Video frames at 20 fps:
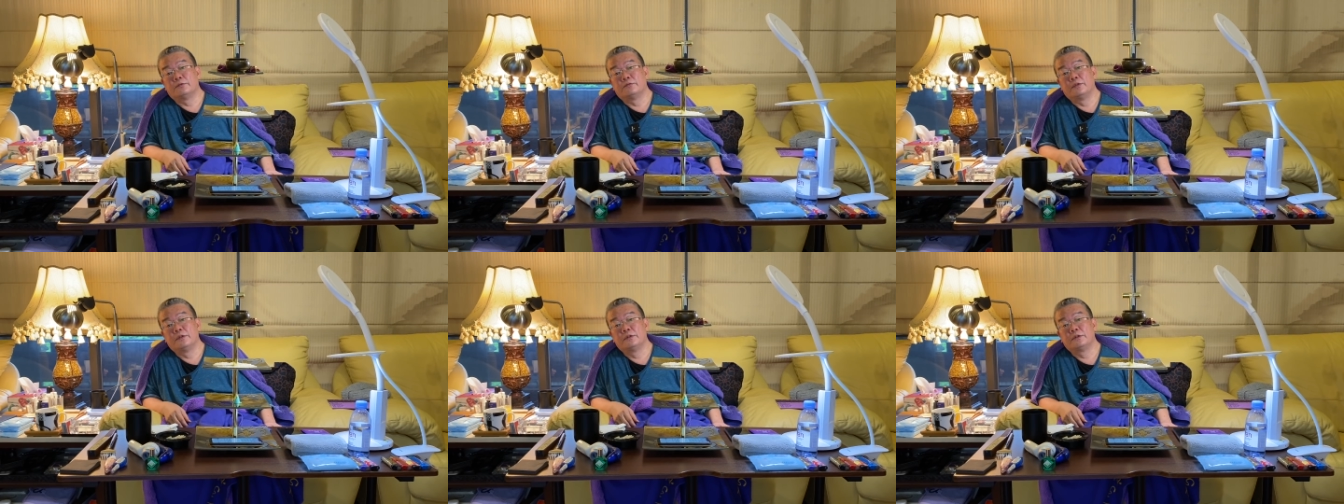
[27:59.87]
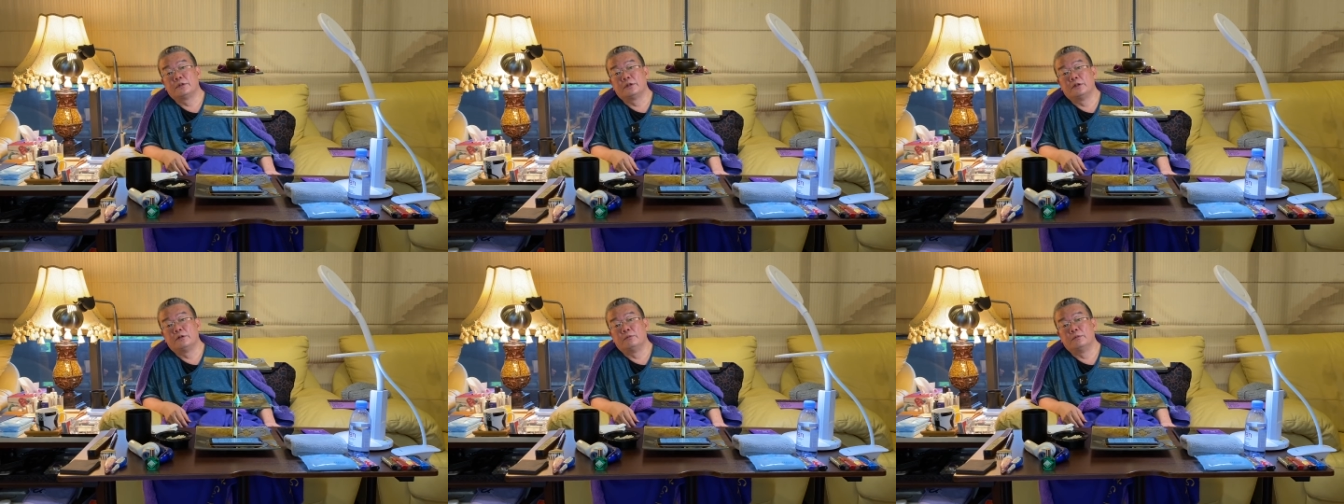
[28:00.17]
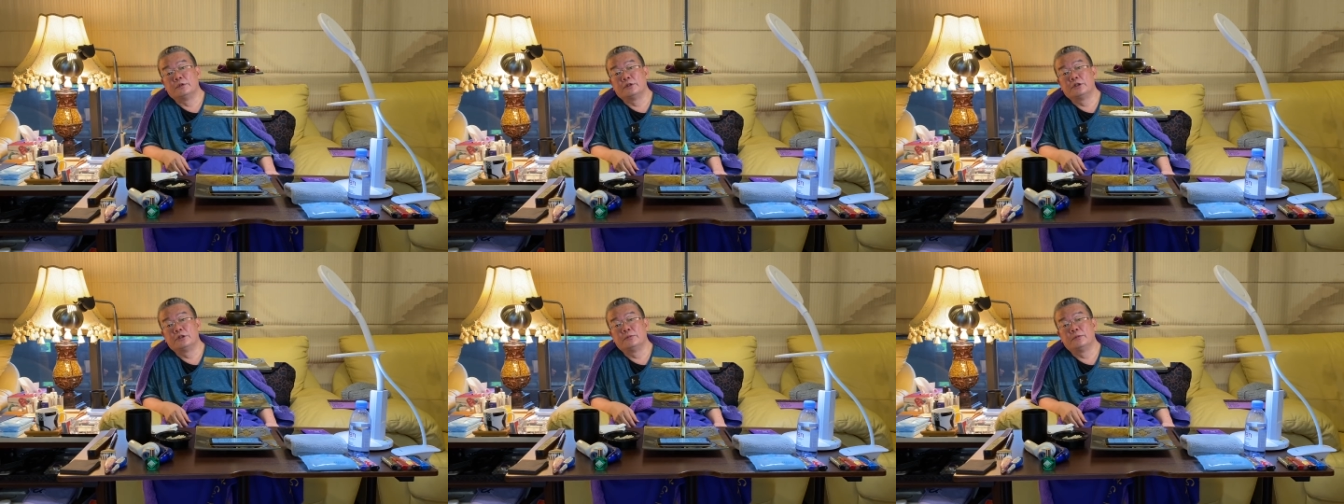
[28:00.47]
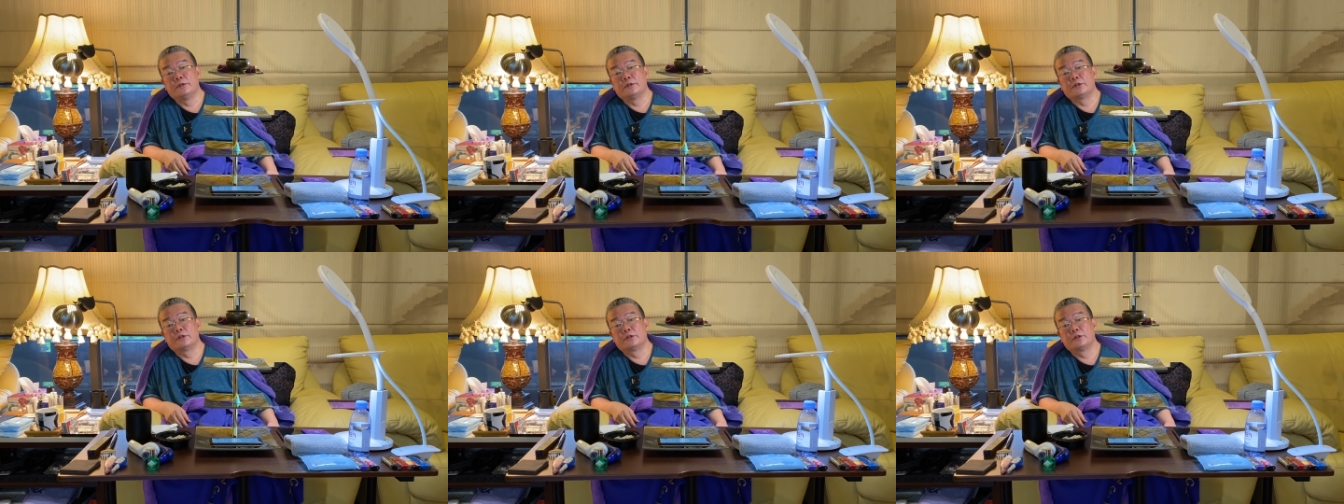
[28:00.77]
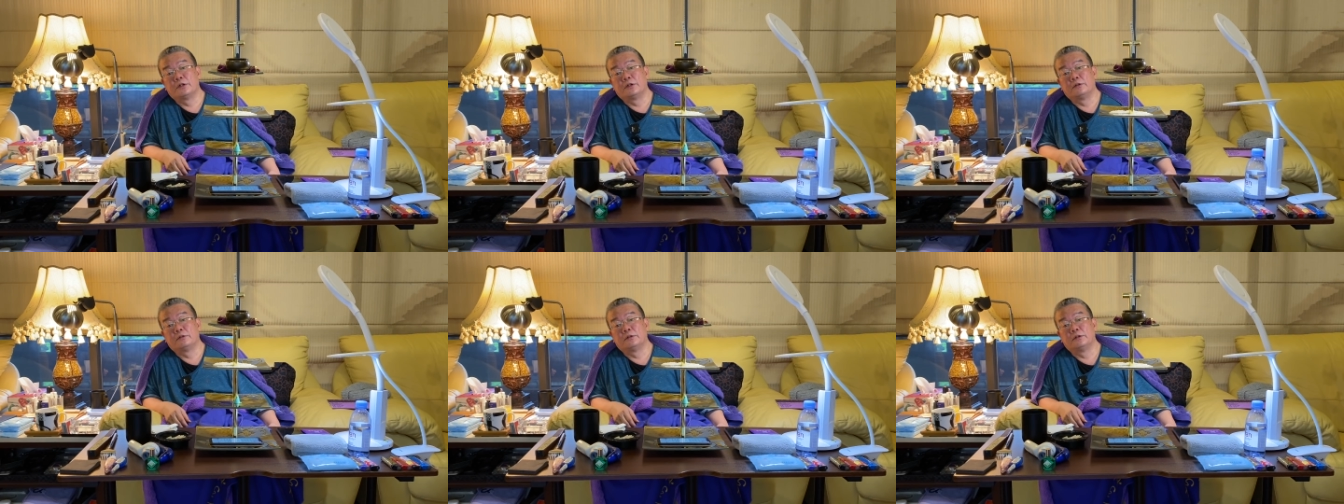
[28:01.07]
分成了我们基本知
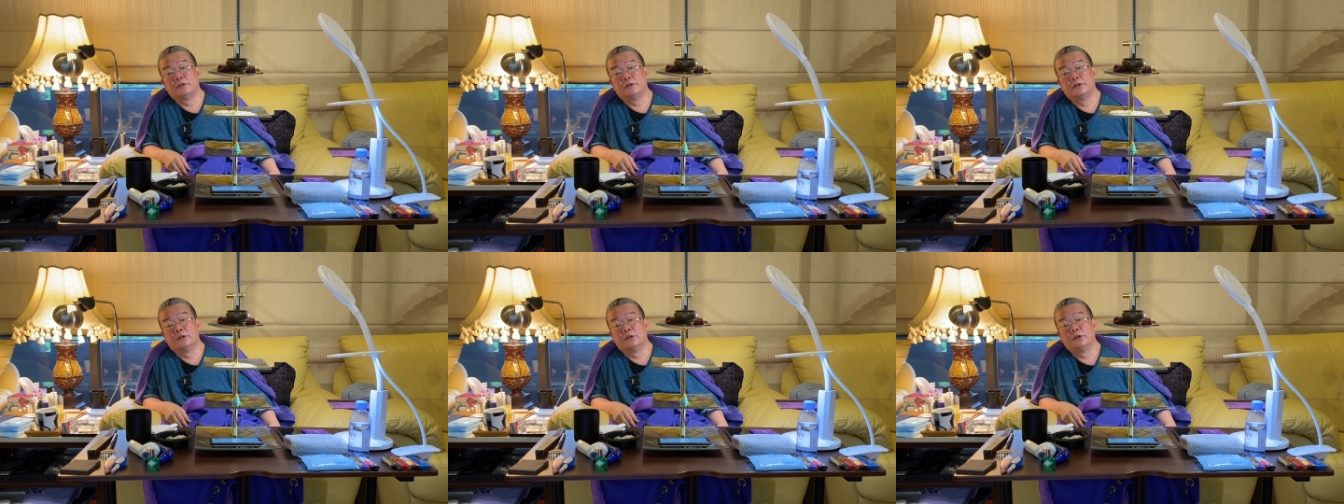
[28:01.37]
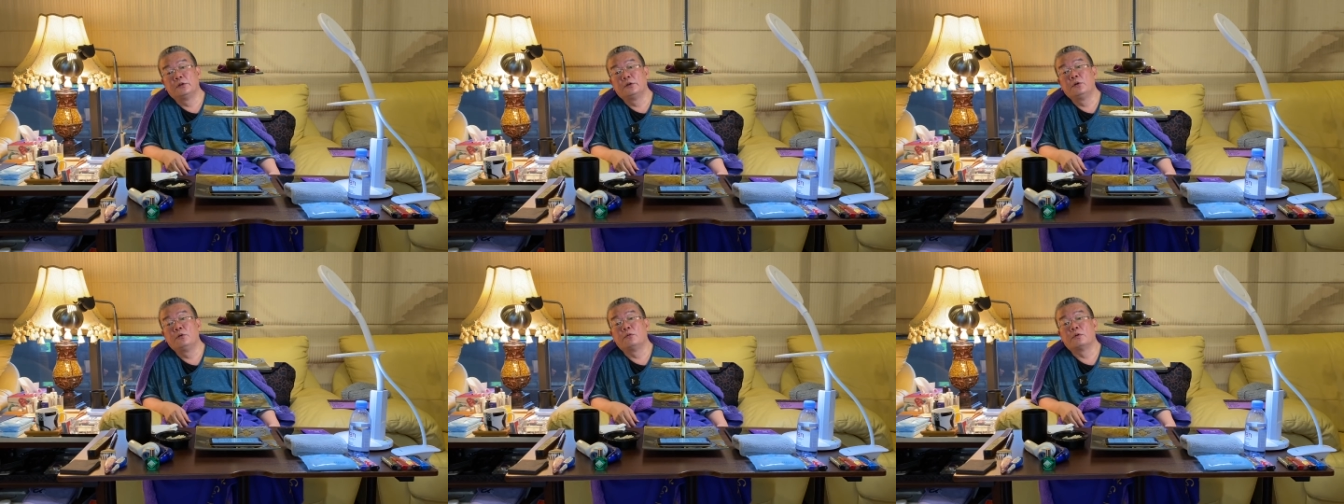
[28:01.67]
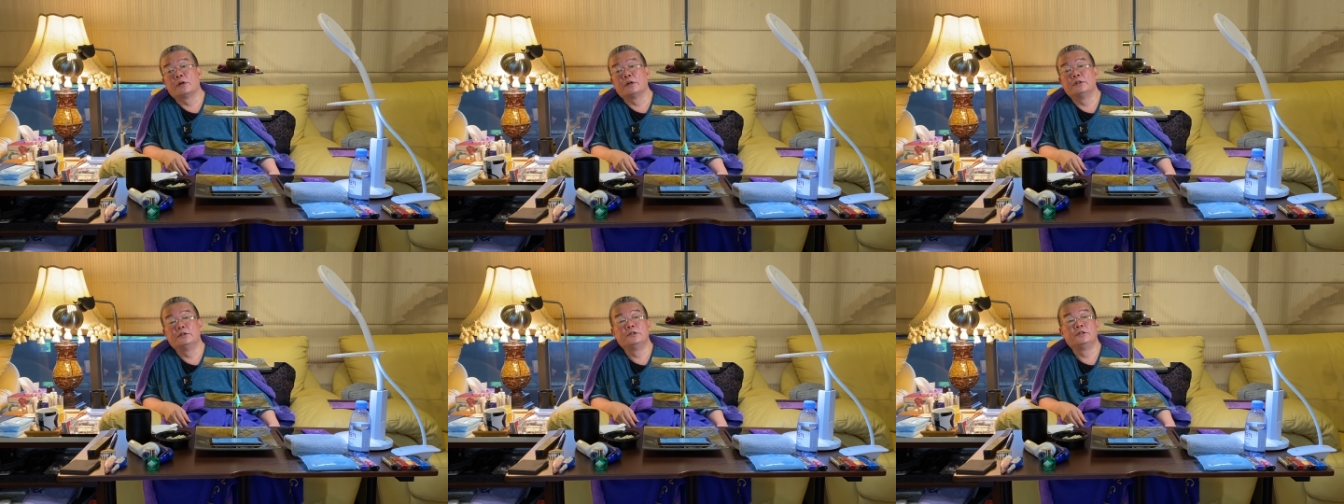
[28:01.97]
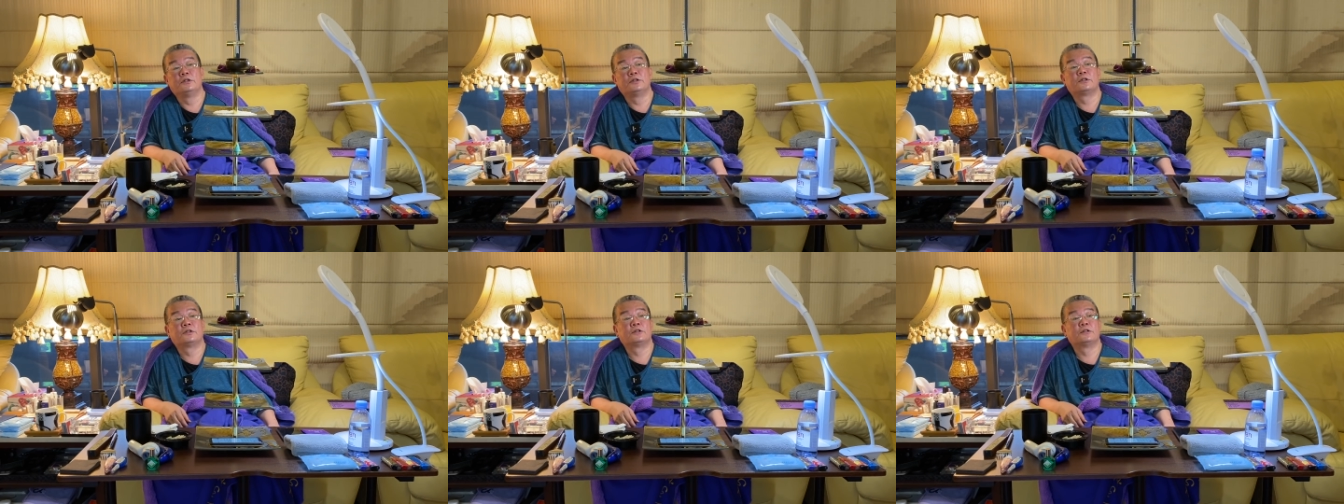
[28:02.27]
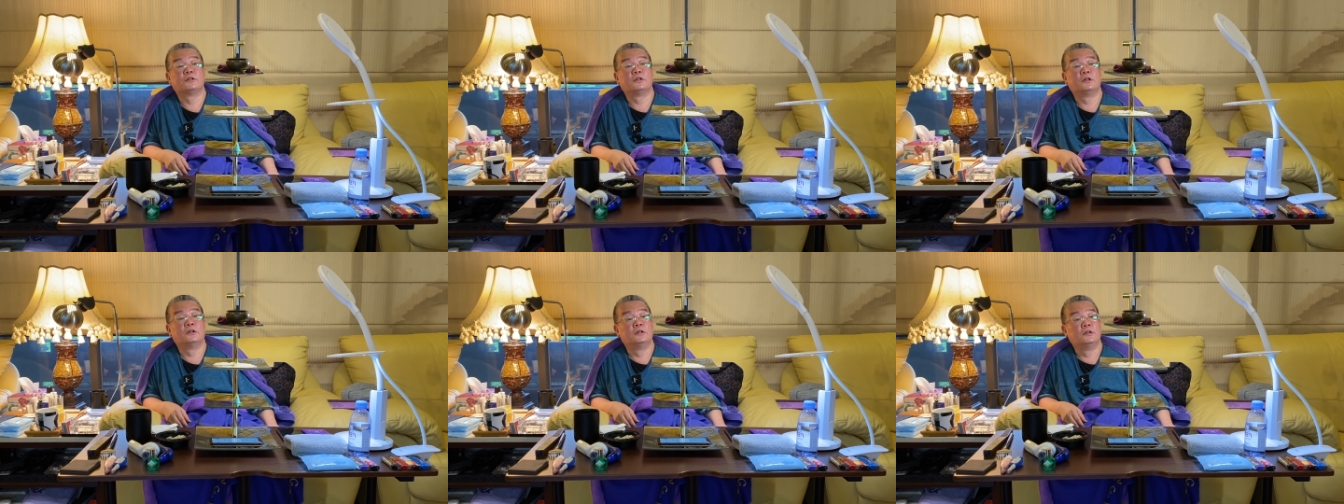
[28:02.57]
道的六个意
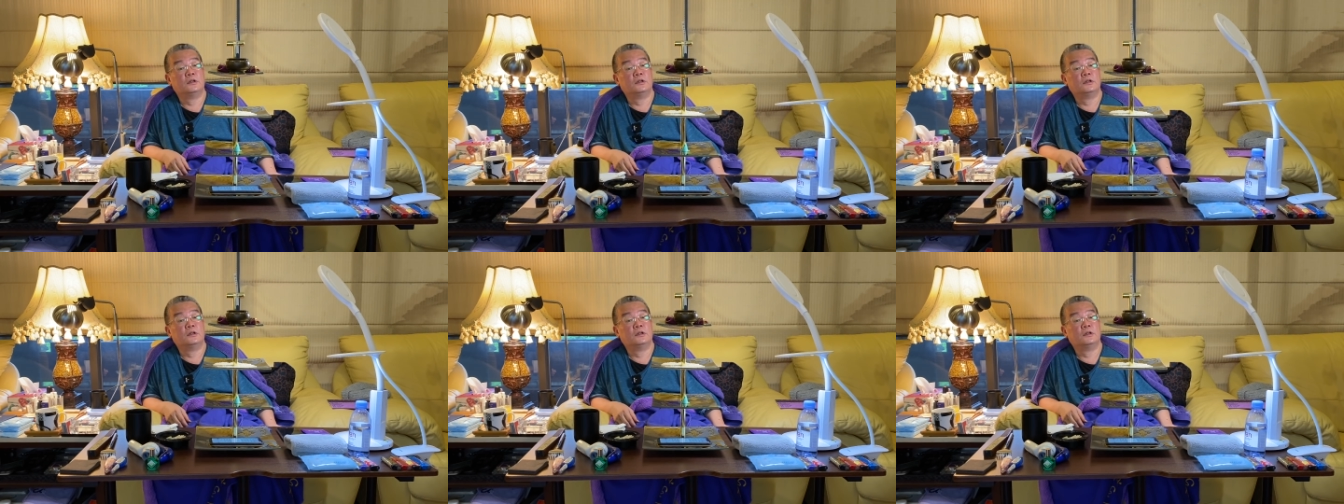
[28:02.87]
识了，